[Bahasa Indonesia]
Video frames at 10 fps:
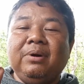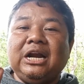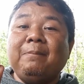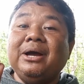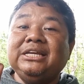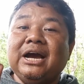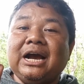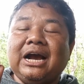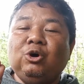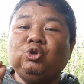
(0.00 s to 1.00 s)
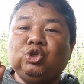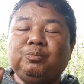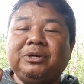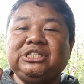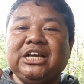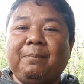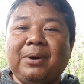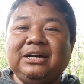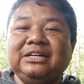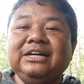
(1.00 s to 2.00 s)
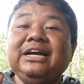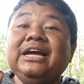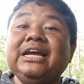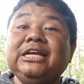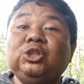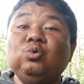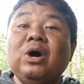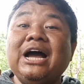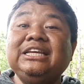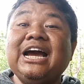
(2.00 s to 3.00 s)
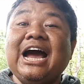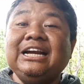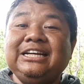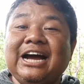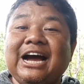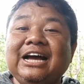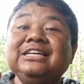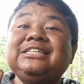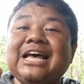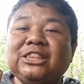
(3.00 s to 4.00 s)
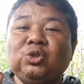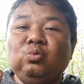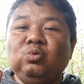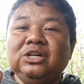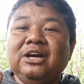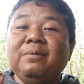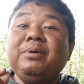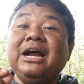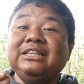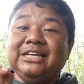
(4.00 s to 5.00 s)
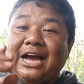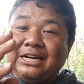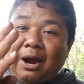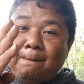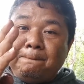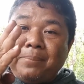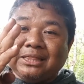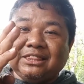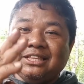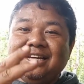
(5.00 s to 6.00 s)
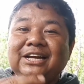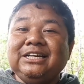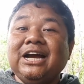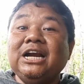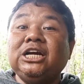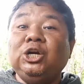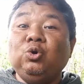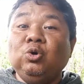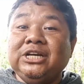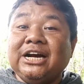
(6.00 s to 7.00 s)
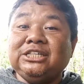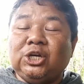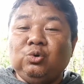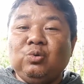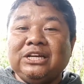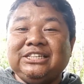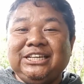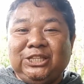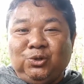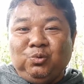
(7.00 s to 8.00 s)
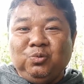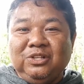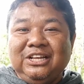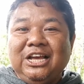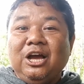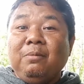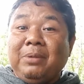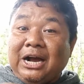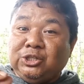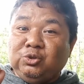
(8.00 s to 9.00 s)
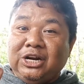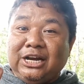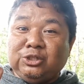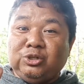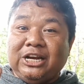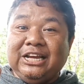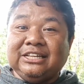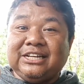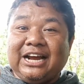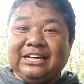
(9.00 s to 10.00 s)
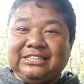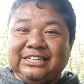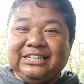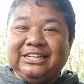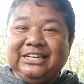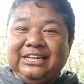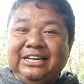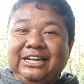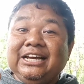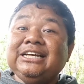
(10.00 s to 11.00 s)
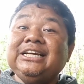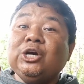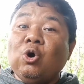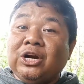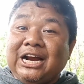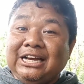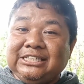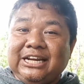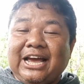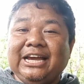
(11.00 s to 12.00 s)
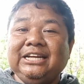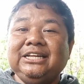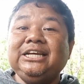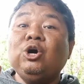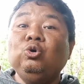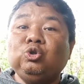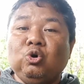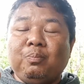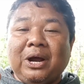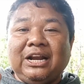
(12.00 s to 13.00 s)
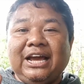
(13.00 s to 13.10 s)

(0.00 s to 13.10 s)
namanya kursus persiapan itu hanya ada satu berarti ada empat dengan gedung yang seluas itu. Maka saudara-saudari yang terkasih, di kongregasi lain, di keuskupan